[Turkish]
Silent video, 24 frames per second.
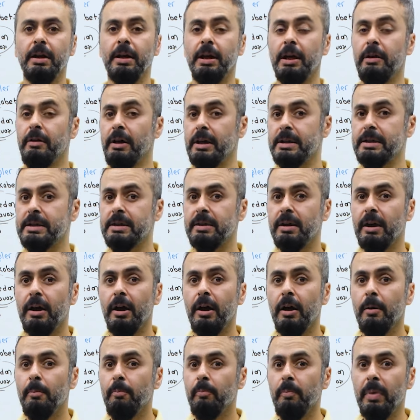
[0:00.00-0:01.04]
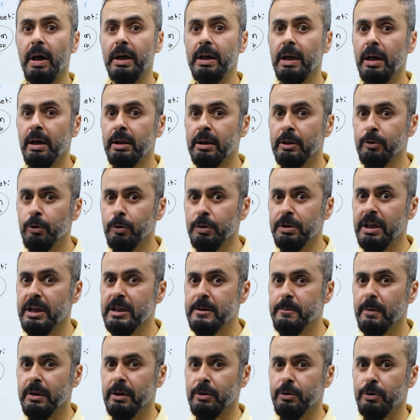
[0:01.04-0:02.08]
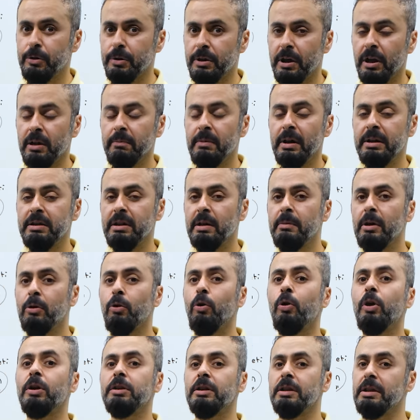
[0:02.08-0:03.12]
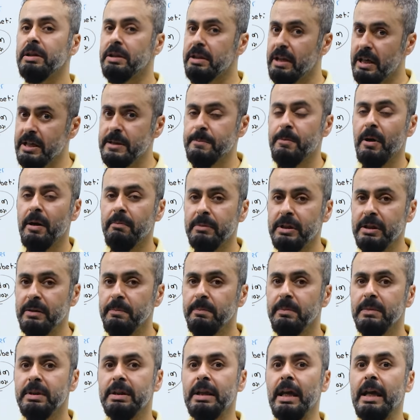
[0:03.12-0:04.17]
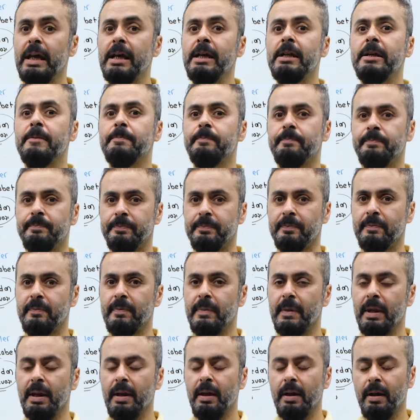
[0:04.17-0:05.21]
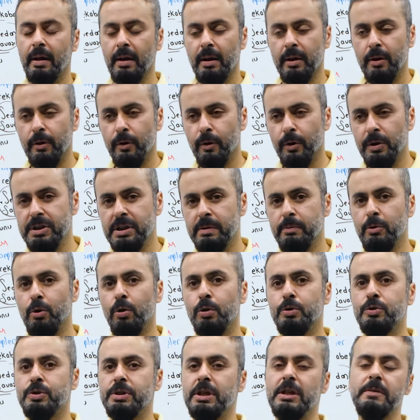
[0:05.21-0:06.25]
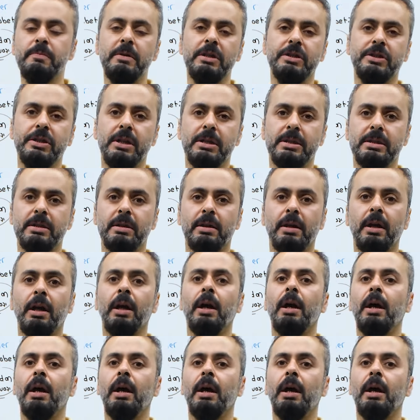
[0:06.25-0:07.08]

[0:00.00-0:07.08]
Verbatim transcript: Evet bana Anadolu kezbanı diyor Almanya ama o kadar da kezban mıyım? Değilim. Önce bir ölçeceğiz biteceğiz.